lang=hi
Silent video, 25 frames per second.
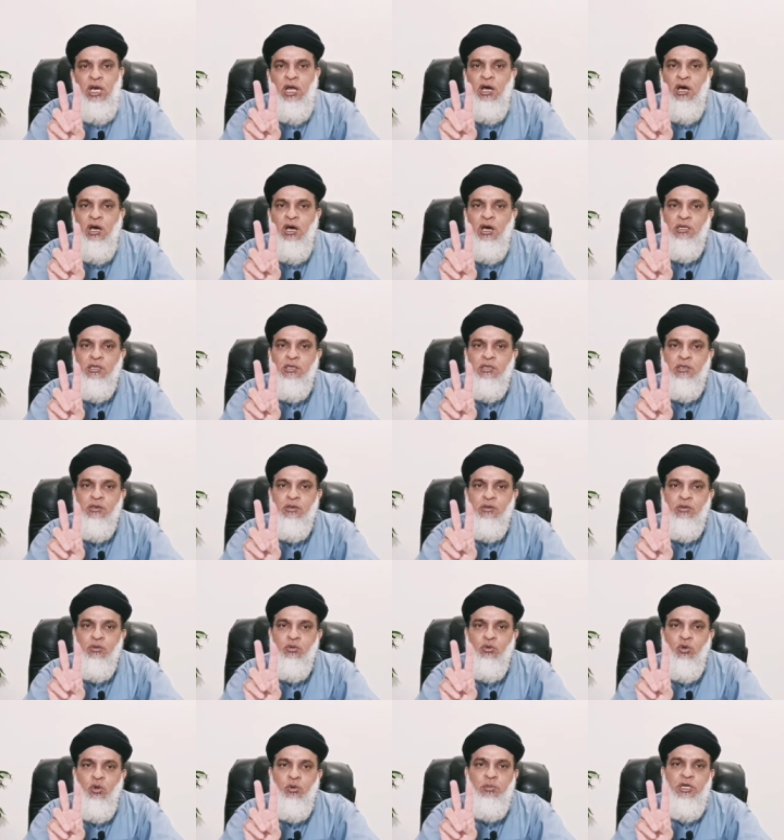तलाक
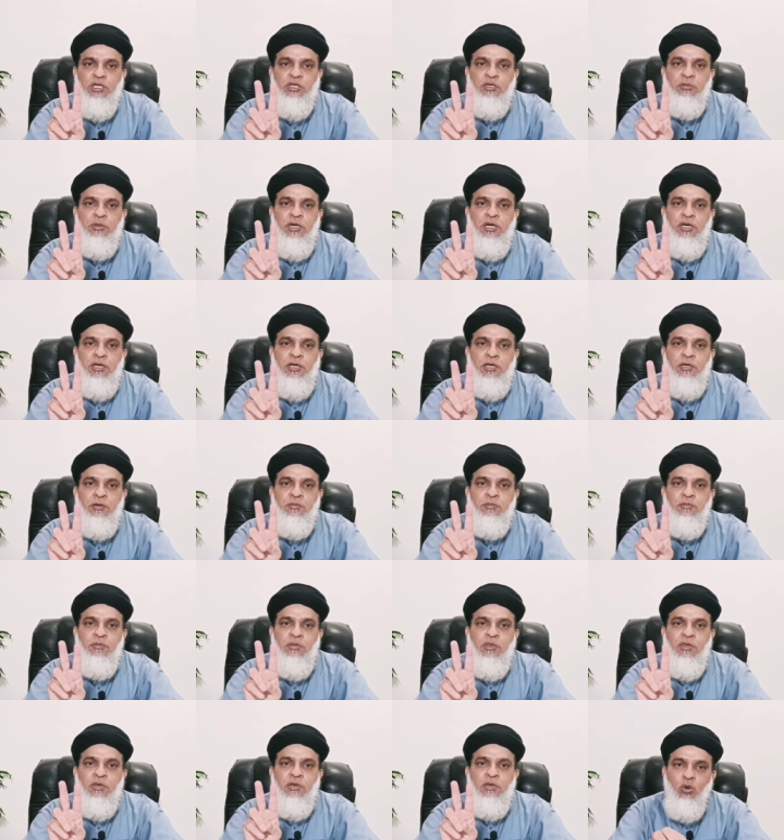दो मरतबा है
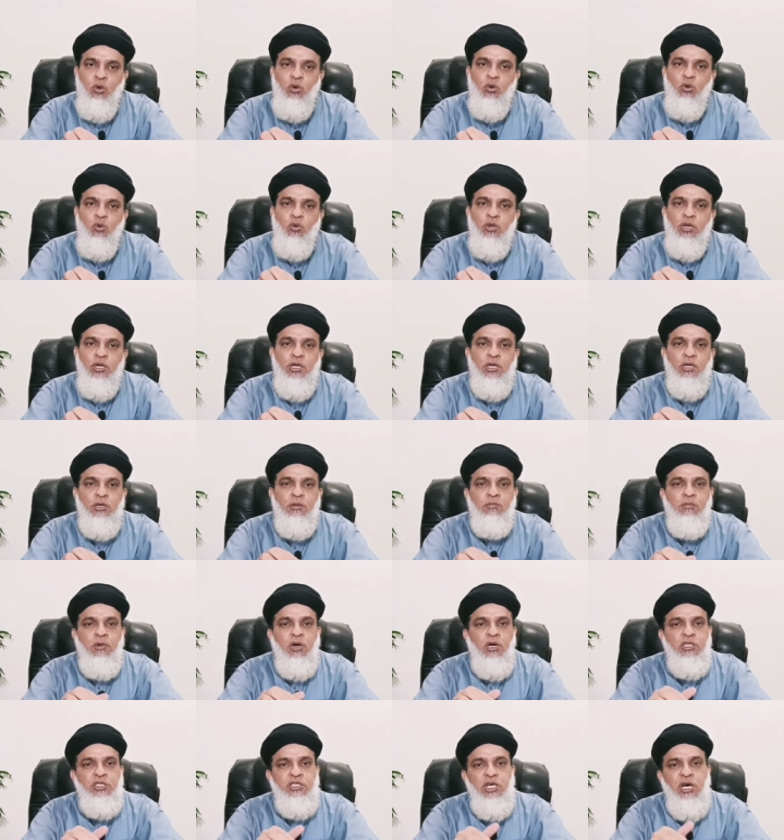लोगों ने
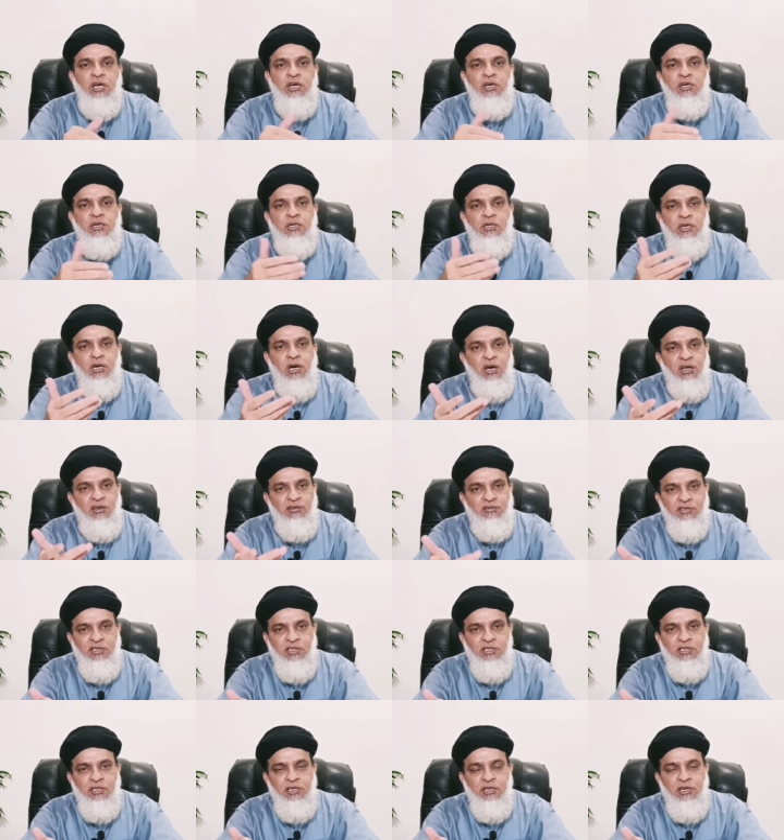अचानक
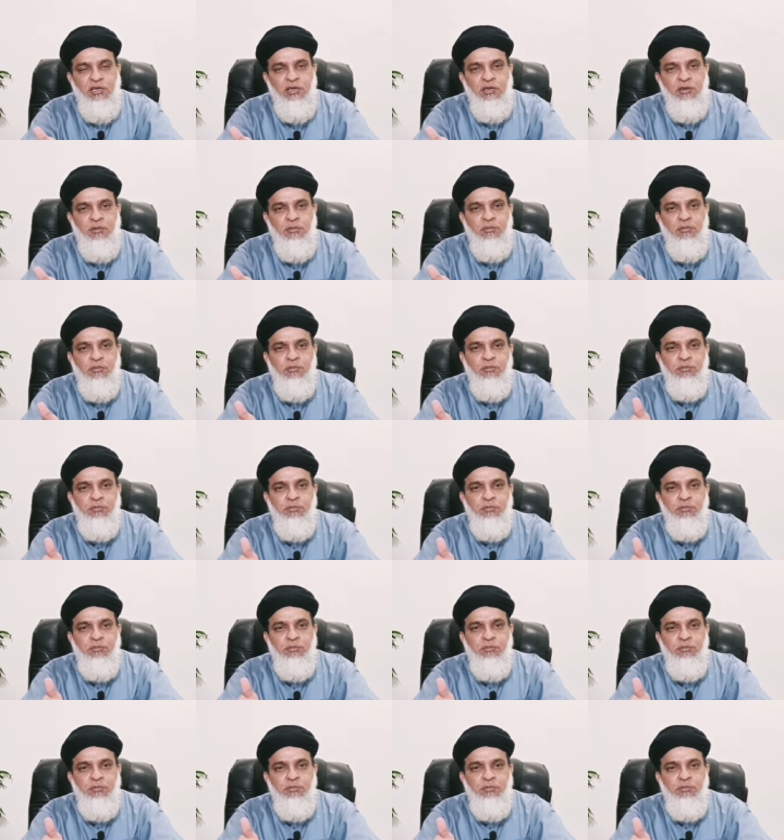कॉल्स की हैं